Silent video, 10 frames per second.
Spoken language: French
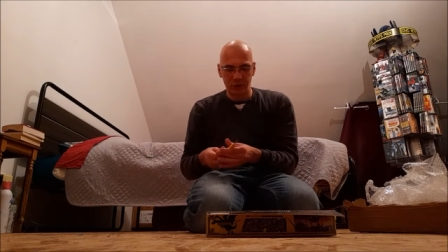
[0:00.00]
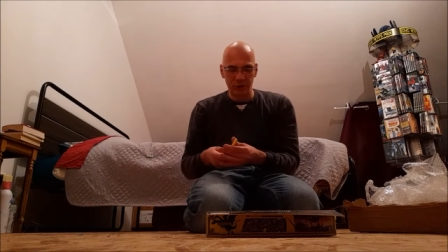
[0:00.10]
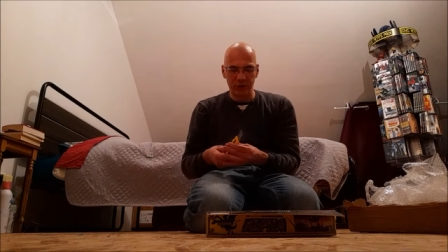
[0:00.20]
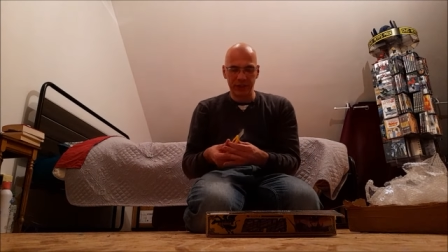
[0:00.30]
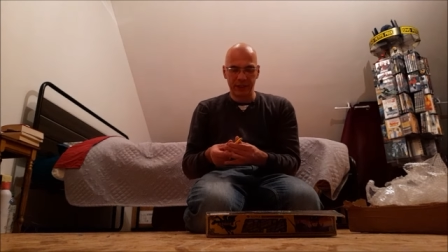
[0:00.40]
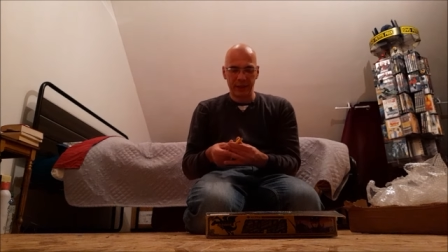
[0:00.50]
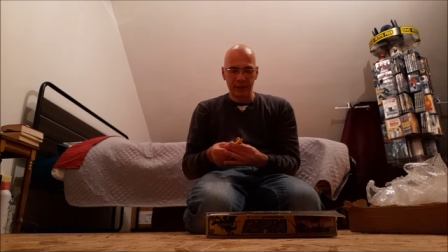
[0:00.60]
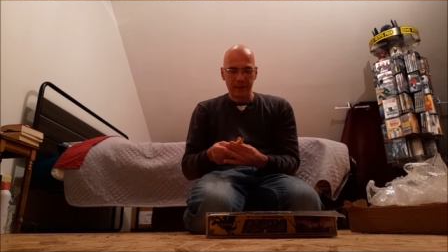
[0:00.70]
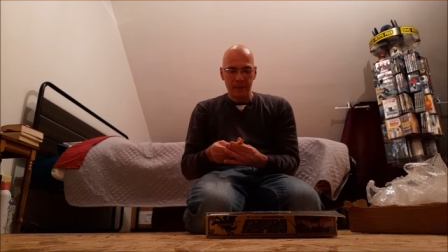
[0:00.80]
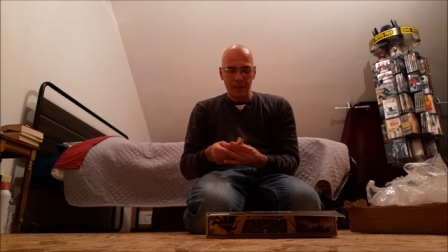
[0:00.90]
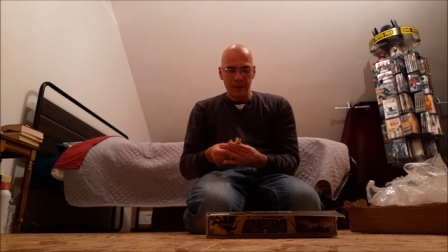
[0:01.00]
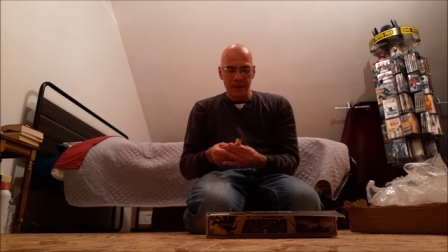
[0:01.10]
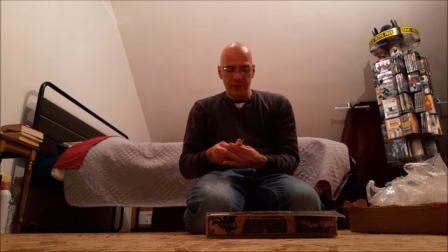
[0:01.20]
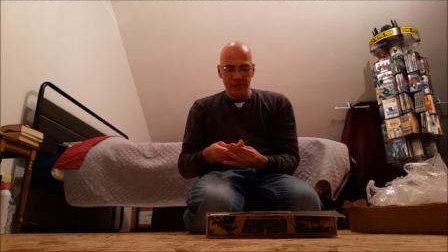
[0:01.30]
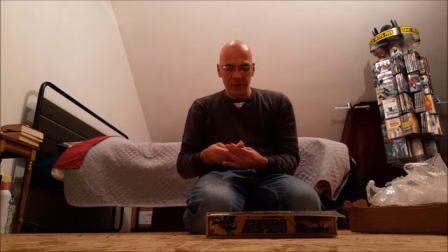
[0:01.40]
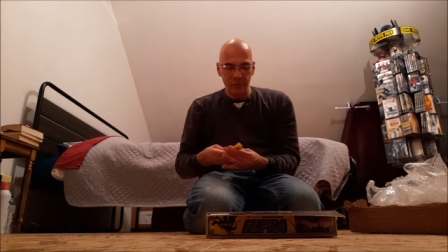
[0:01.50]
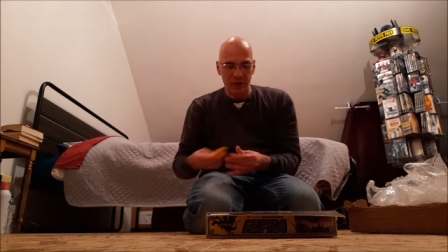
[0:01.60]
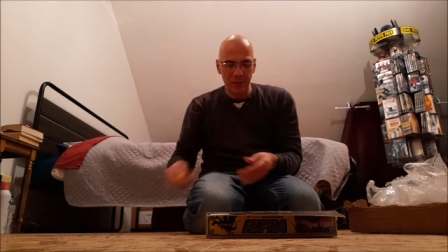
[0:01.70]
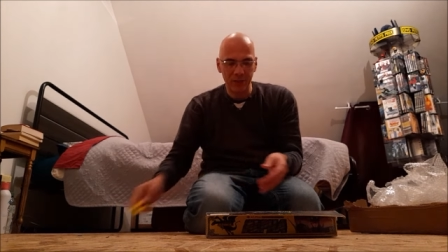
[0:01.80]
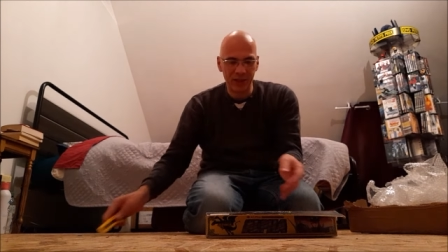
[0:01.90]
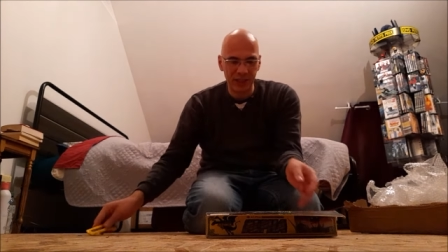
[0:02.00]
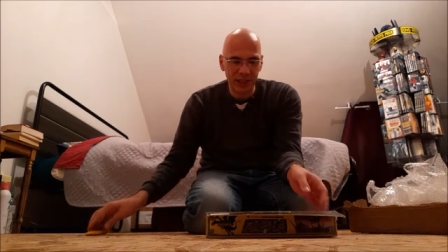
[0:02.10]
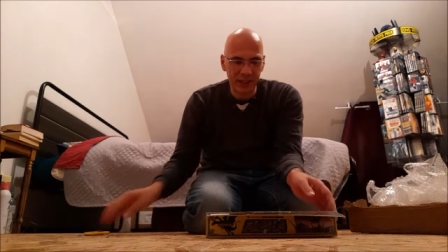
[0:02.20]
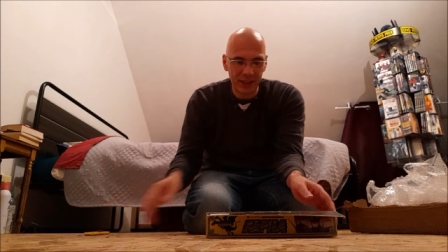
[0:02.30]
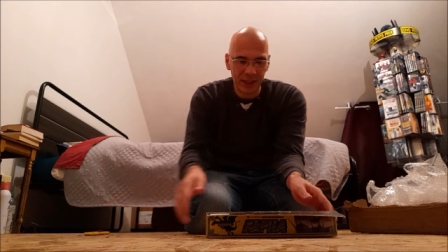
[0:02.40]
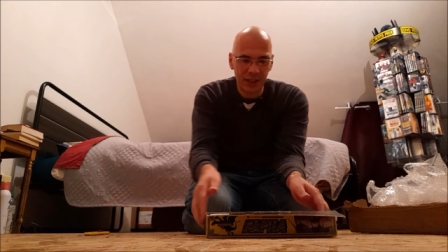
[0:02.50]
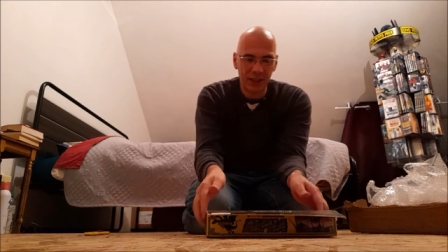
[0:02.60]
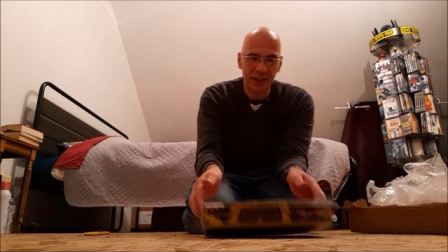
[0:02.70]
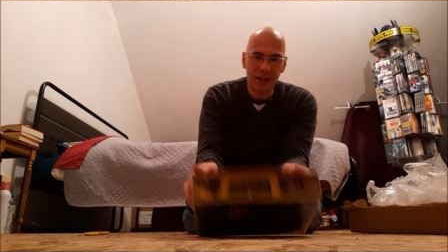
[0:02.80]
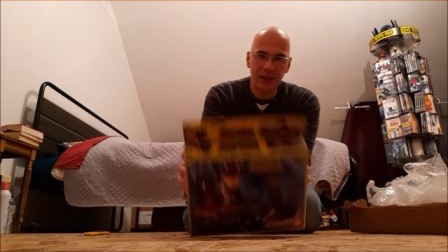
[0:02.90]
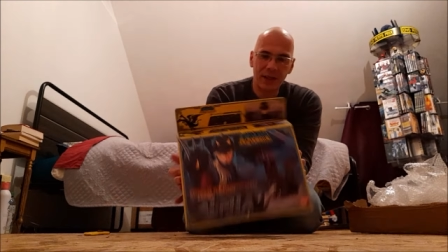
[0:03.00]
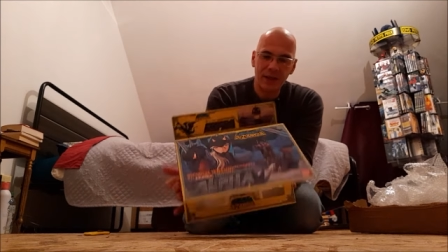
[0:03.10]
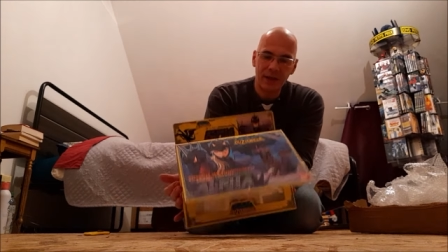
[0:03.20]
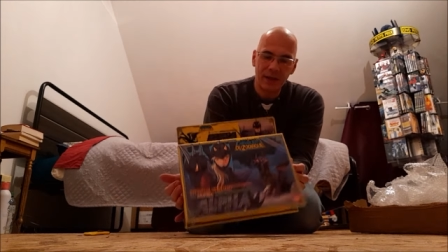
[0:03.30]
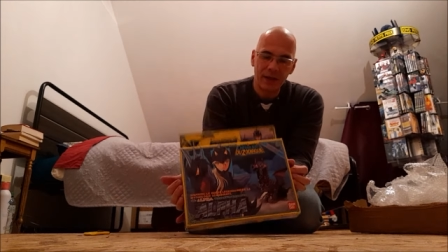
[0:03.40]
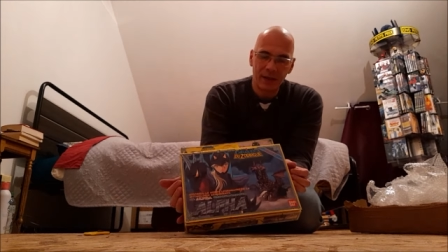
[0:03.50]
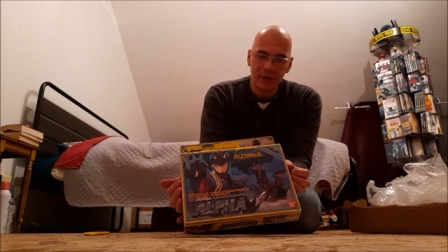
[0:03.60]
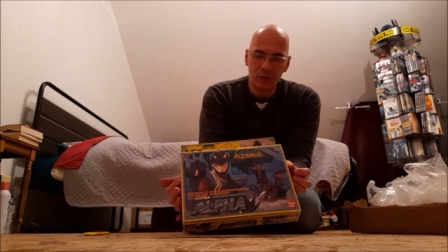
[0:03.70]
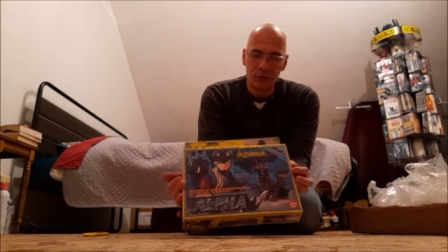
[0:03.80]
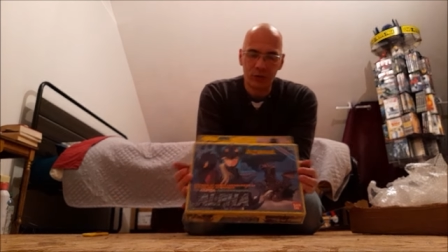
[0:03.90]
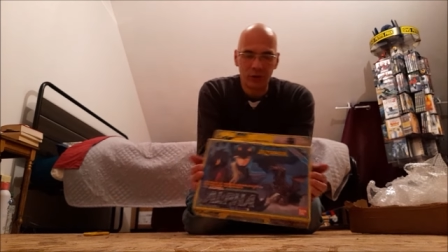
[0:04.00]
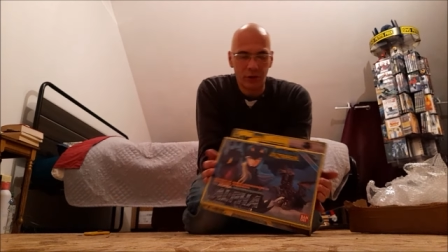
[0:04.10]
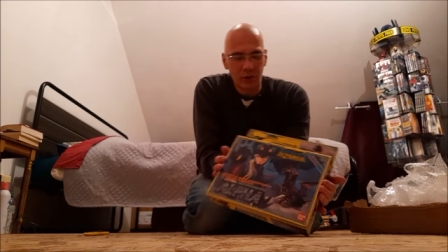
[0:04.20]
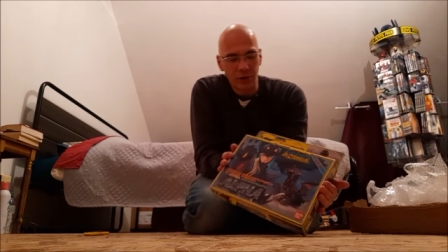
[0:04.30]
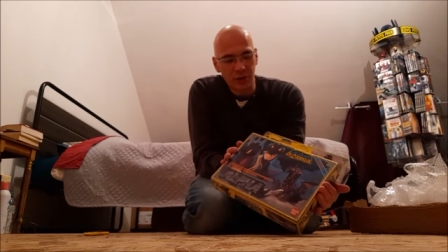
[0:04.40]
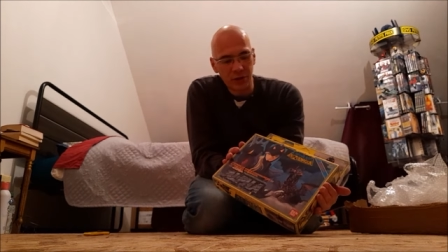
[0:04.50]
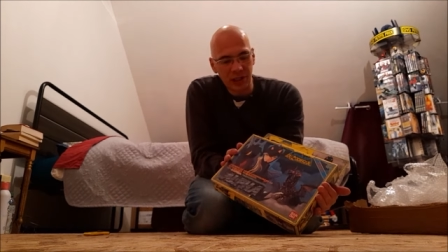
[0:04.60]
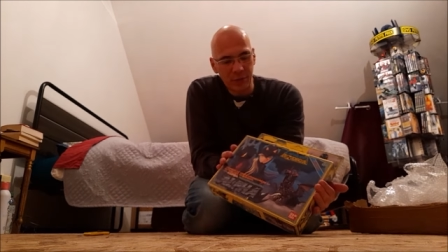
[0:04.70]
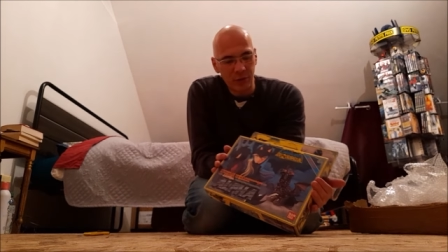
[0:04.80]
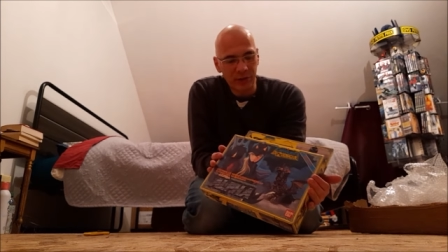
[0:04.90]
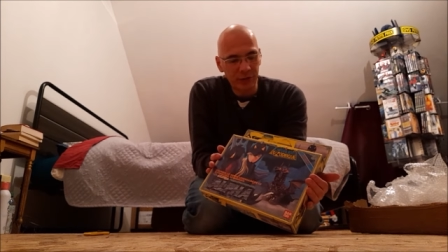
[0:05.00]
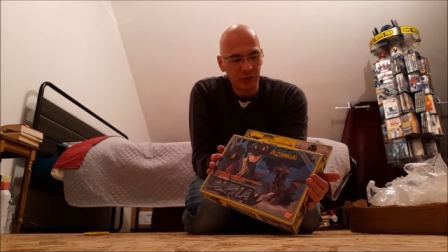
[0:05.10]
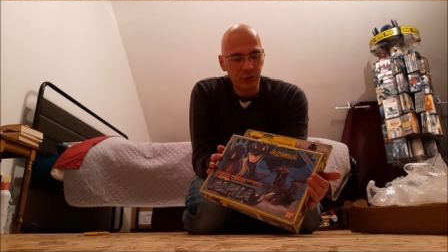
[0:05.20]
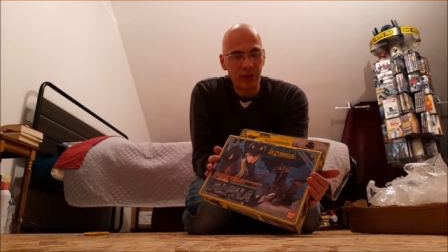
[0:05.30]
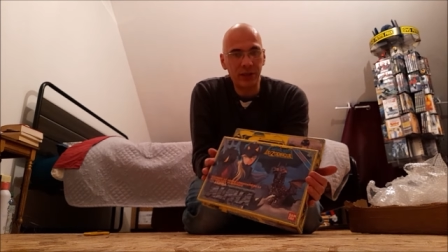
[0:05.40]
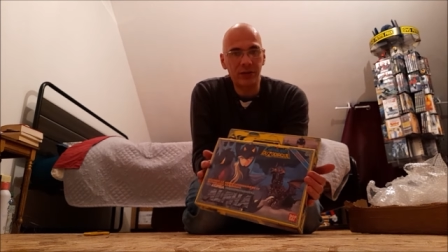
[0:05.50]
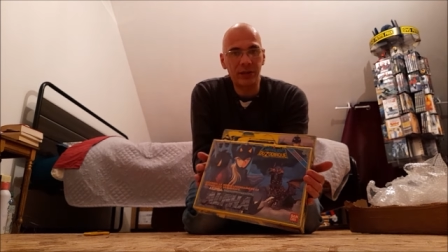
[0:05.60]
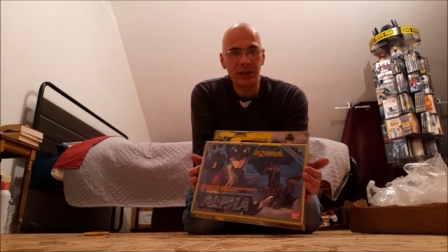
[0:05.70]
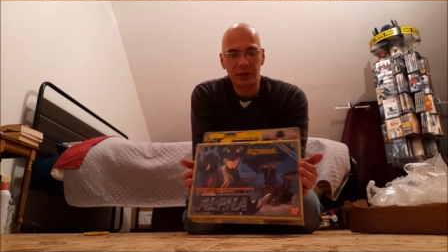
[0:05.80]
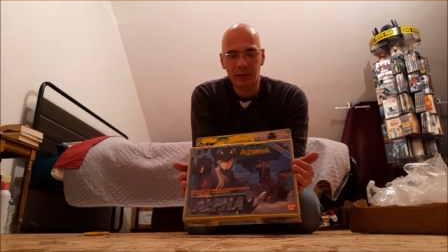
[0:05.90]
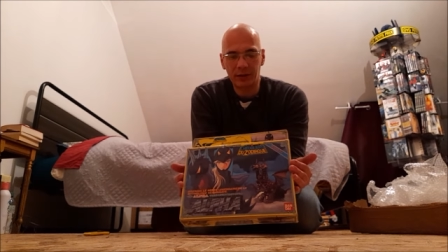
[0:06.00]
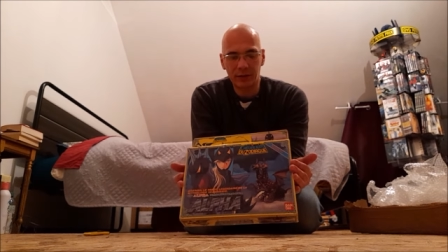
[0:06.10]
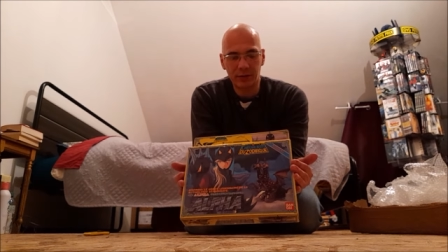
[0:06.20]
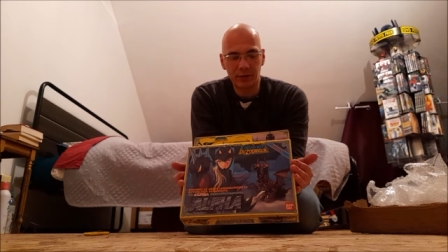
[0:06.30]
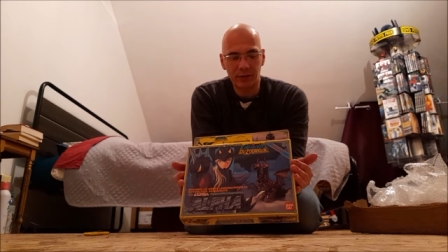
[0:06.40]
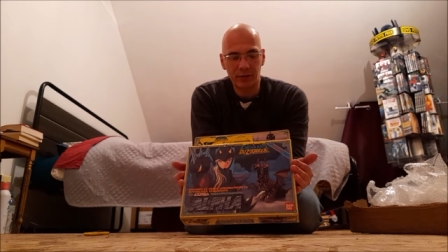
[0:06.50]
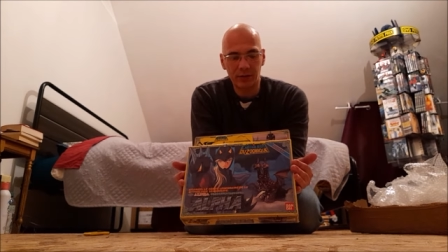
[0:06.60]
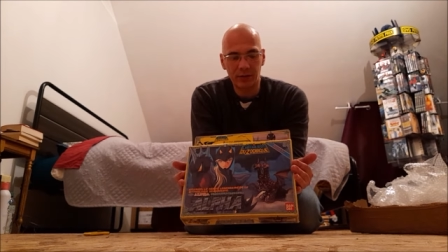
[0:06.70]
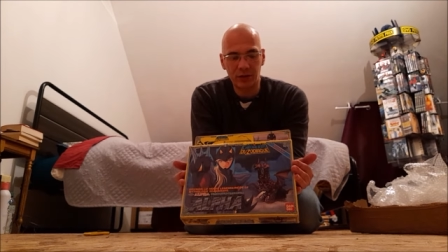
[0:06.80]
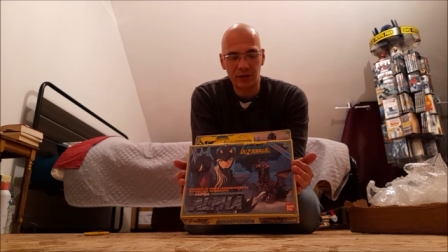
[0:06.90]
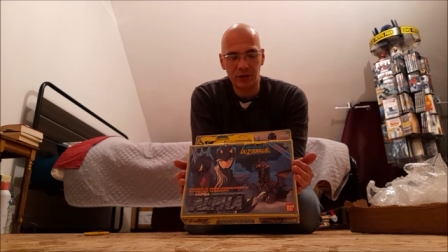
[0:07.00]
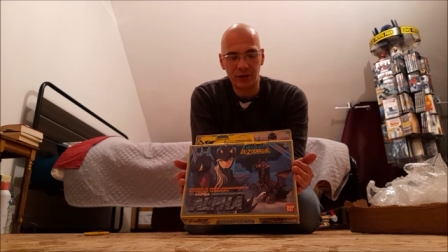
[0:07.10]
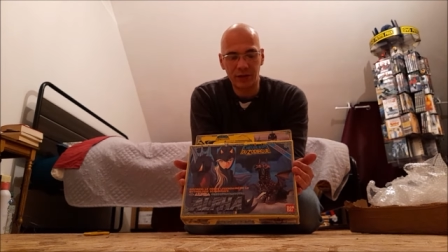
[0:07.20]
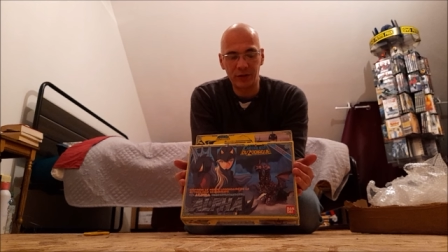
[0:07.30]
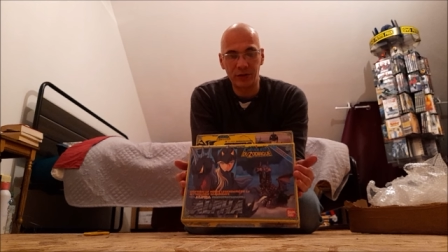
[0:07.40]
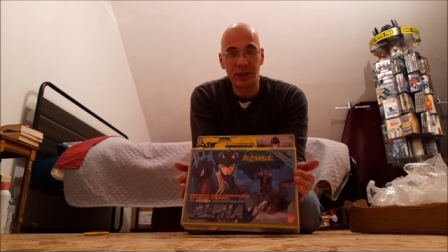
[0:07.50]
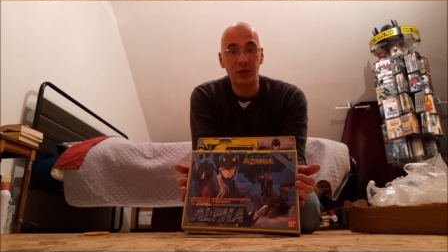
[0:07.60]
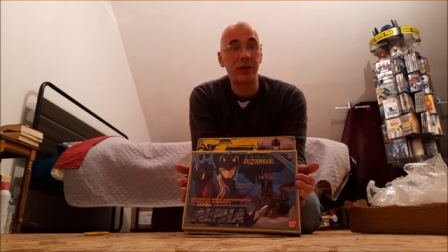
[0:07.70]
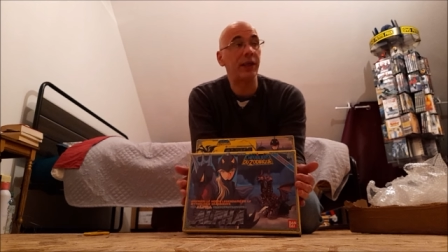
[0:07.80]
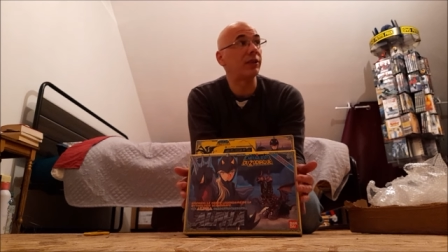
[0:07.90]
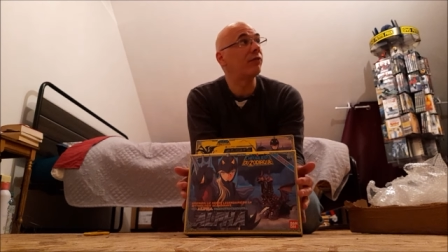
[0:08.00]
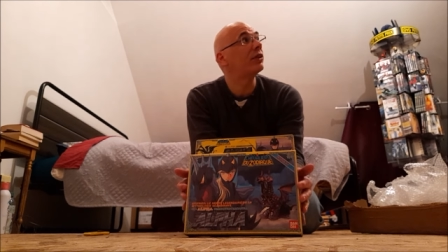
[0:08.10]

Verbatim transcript: je disais, une boîte mythique. Donc, euh, j'ai jamais eu l'occasion de collectionner euh, des chevaliers du deck. J'en ai à hein, des